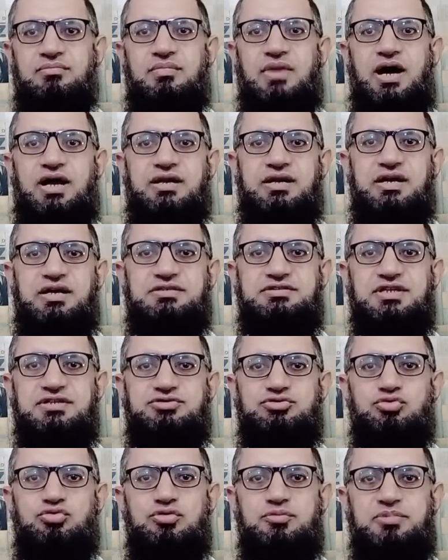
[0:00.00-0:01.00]
मार्केट से
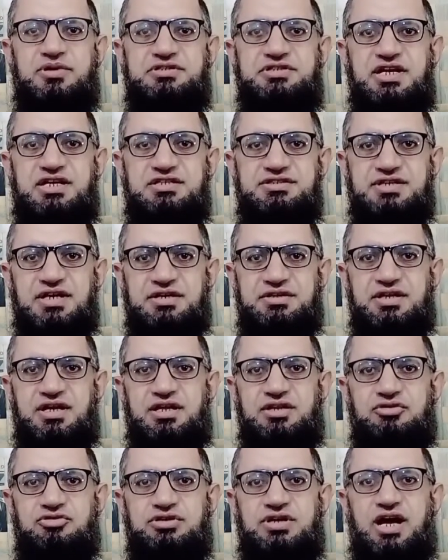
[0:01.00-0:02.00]
सूट परचेज़ करते
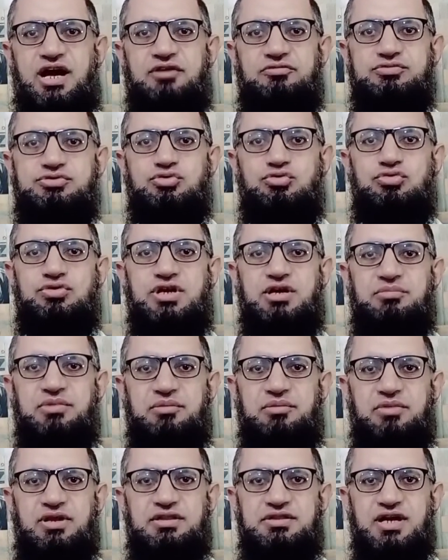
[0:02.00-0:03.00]
हैं तो जनाब सूट
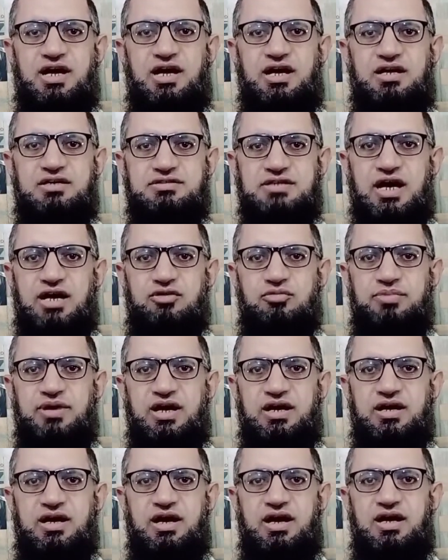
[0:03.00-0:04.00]
हमें मिलता है हज़ार
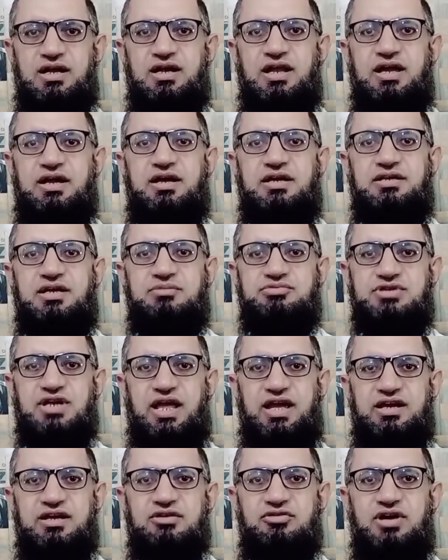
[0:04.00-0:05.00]
रुपये का लेकिन जब
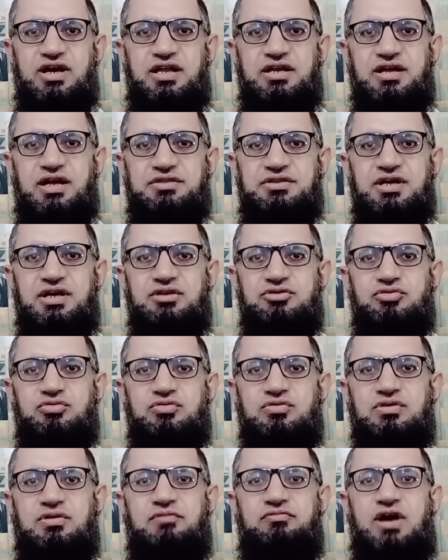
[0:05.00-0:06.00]
सिलाई करवाने जाते हैं तो
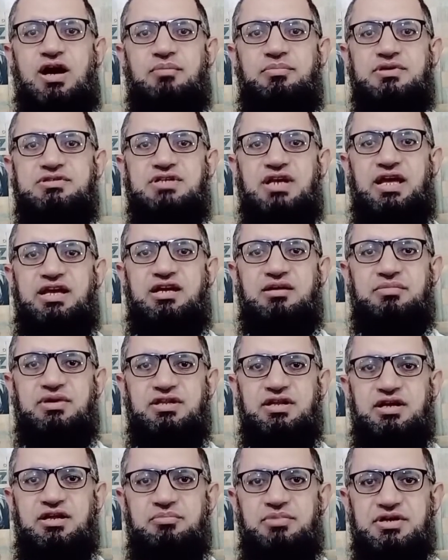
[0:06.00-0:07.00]
वहाँ पे सिलाई हमें
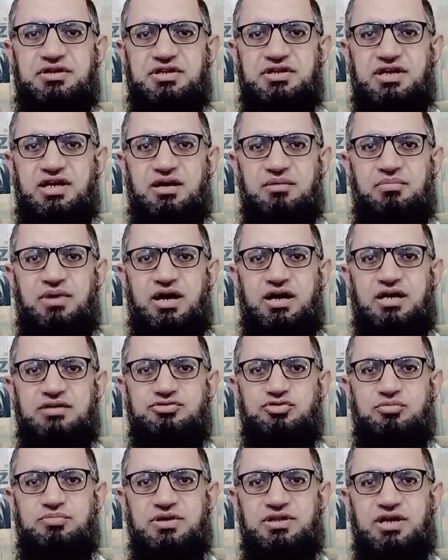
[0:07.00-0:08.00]
देनी पड़ती है बारह
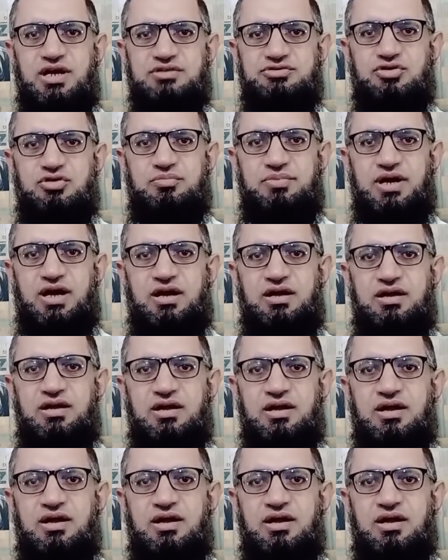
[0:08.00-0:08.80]
सौ पंद्रह सौ रुपया